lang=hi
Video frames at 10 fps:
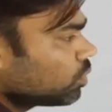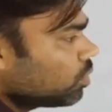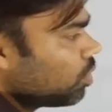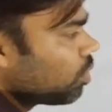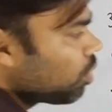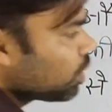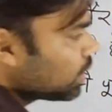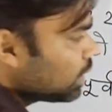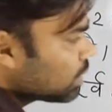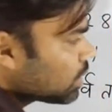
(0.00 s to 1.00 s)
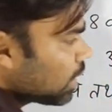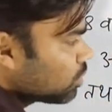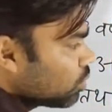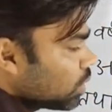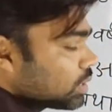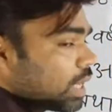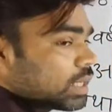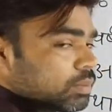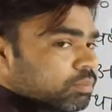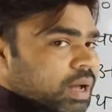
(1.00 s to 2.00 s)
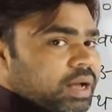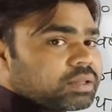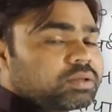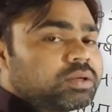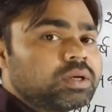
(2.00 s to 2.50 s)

वो और एक साथ 2000 के बाद